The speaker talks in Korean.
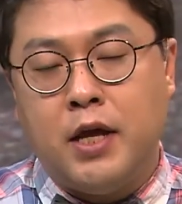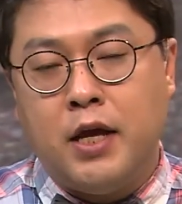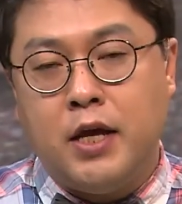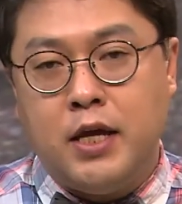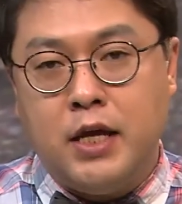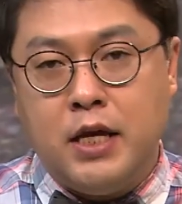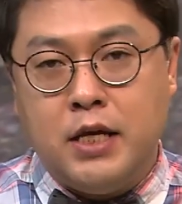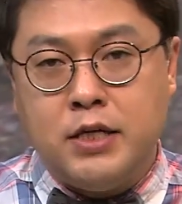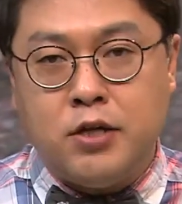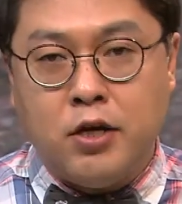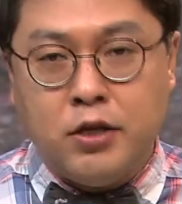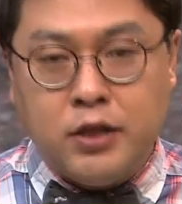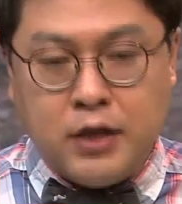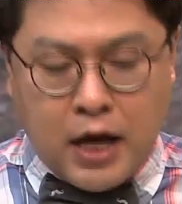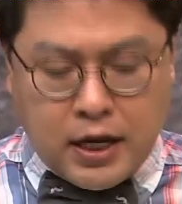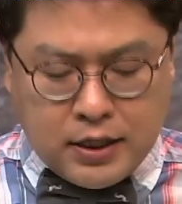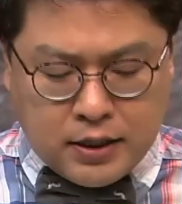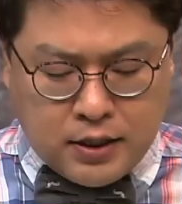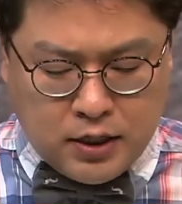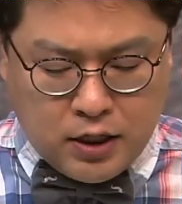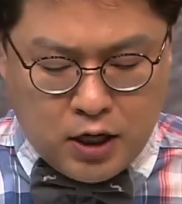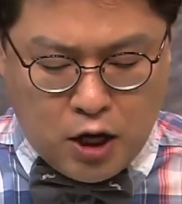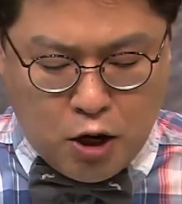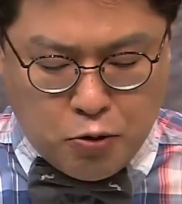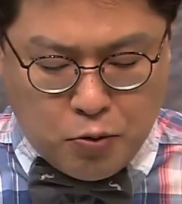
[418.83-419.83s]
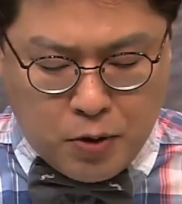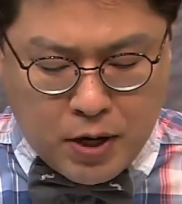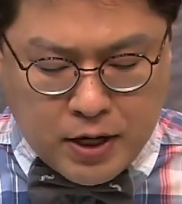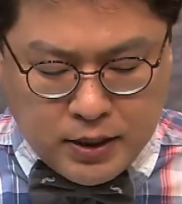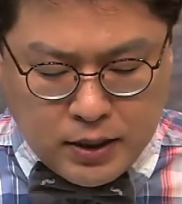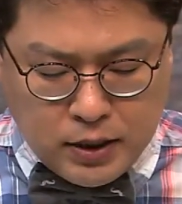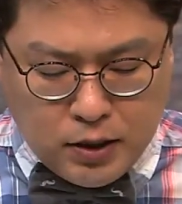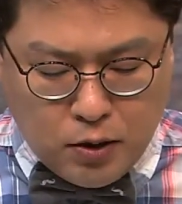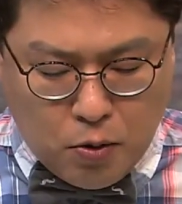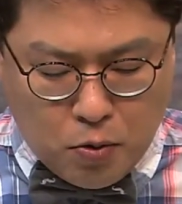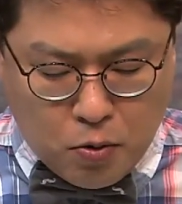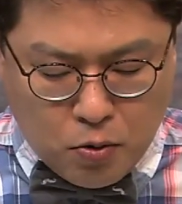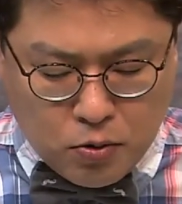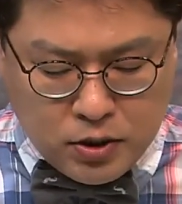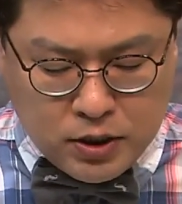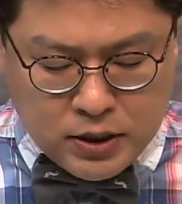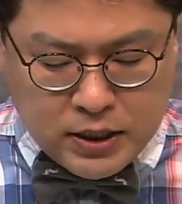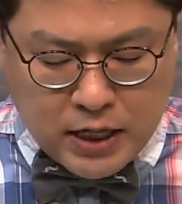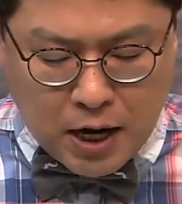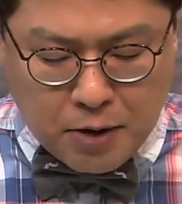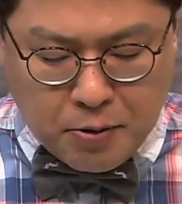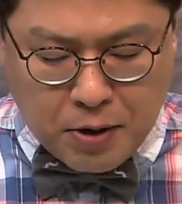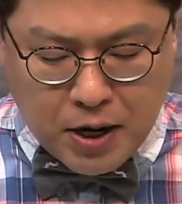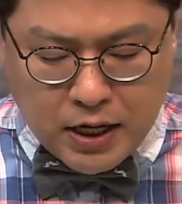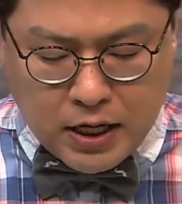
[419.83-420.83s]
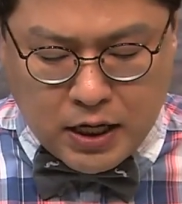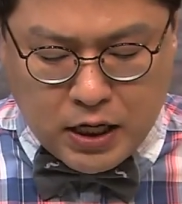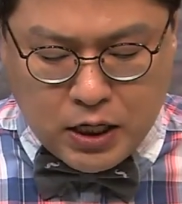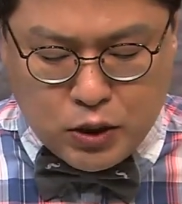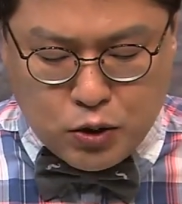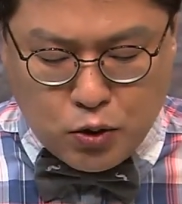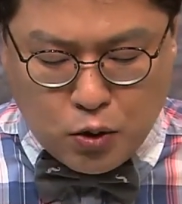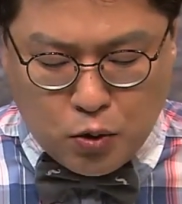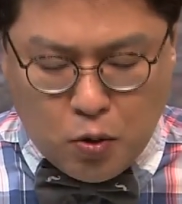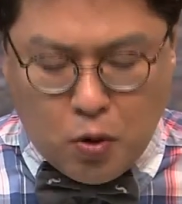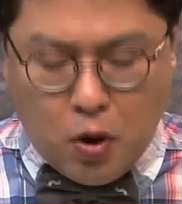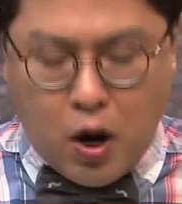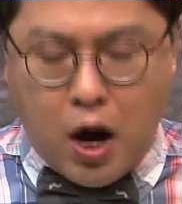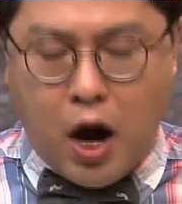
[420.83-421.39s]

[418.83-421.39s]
이선 같은 경우에는 오르샤와 이종호,